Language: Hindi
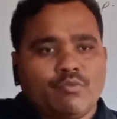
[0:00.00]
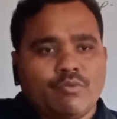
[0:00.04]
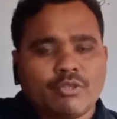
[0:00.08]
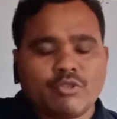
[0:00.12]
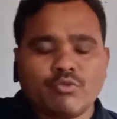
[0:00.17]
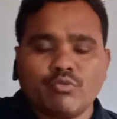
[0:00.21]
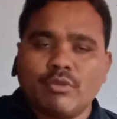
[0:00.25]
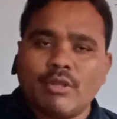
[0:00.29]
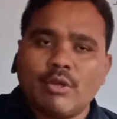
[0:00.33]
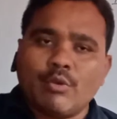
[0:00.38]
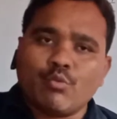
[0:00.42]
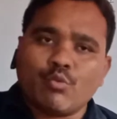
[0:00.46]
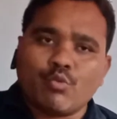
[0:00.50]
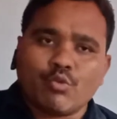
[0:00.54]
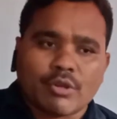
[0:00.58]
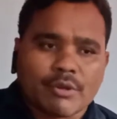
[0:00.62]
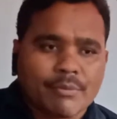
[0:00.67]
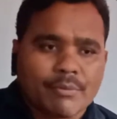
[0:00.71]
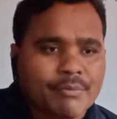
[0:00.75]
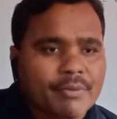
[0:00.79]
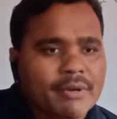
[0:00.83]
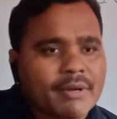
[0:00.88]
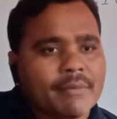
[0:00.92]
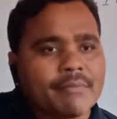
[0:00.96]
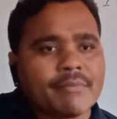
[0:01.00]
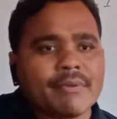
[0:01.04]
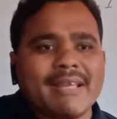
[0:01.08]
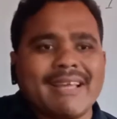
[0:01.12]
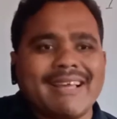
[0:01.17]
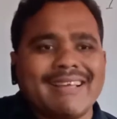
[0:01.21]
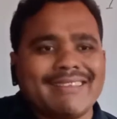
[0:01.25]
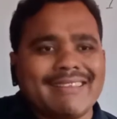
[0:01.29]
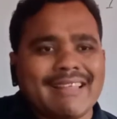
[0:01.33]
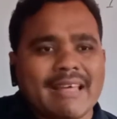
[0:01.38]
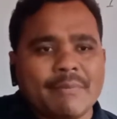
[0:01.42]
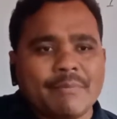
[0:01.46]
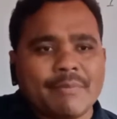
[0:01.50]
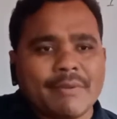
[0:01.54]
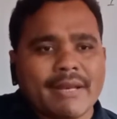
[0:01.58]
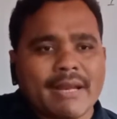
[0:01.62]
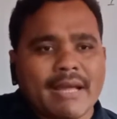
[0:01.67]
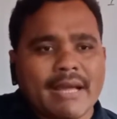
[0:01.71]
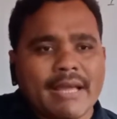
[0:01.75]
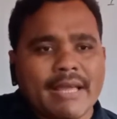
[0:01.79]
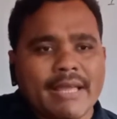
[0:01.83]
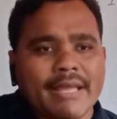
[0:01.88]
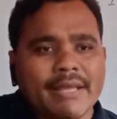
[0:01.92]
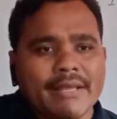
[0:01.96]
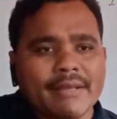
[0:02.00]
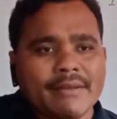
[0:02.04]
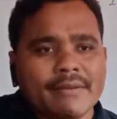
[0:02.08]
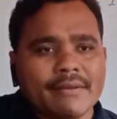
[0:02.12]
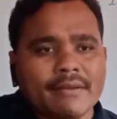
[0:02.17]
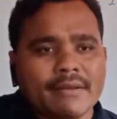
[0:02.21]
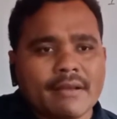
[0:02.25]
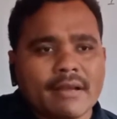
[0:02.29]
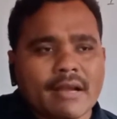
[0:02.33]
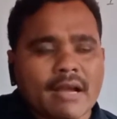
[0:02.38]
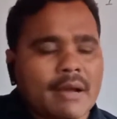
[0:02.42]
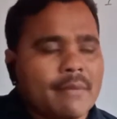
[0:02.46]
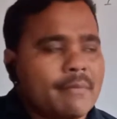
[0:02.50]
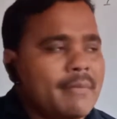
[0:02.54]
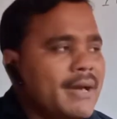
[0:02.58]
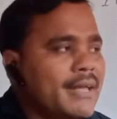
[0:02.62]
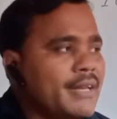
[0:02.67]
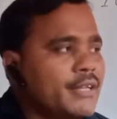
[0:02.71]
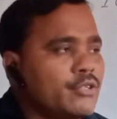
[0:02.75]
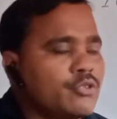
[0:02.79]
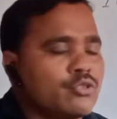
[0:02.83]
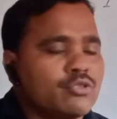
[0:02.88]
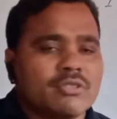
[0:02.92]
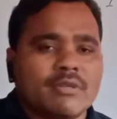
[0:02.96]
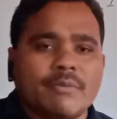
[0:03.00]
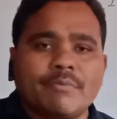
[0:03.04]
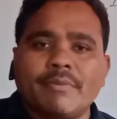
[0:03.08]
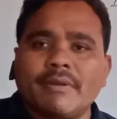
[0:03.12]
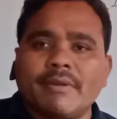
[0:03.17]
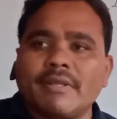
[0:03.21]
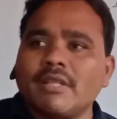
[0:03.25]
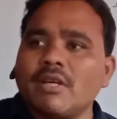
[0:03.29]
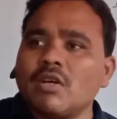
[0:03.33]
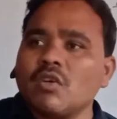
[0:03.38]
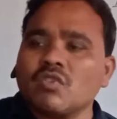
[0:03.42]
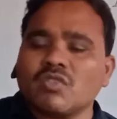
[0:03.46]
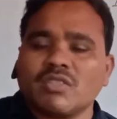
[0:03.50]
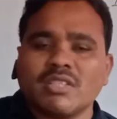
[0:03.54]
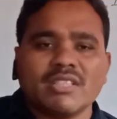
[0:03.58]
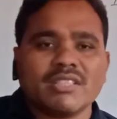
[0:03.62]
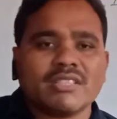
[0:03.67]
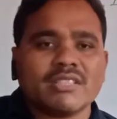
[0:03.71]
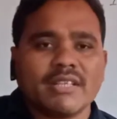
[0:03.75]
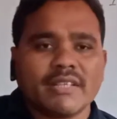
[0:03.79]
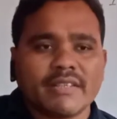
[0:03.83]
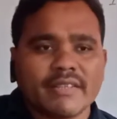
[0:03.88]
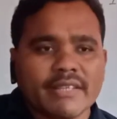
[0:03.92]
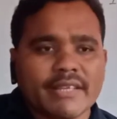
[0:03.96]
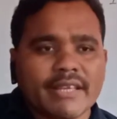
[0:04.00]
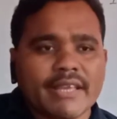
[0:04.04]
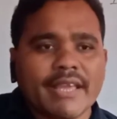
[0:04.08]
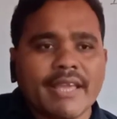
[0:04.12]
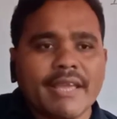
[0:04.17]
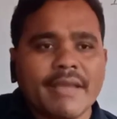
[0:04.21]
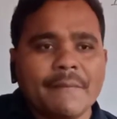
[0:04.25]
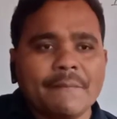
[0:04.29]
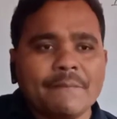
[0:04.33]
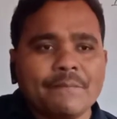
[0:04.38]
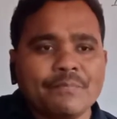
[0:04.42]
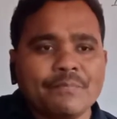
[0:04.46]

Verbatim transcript: वसुदेव कुटुम्बकम के आधार पर रहा है हमारी जो सभ्यता और संस्कृति है